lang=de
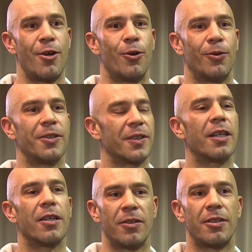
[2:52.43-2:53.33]
und das
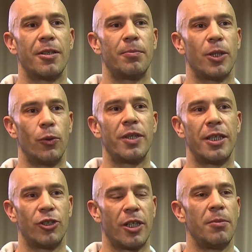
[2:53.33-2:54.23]
gibt ganz eine
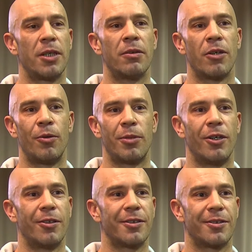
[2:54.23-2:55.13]
besondere Stimmung und
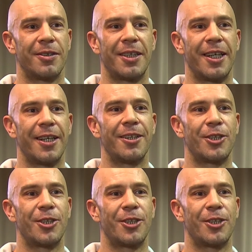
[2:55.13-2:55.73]
Ambiance und die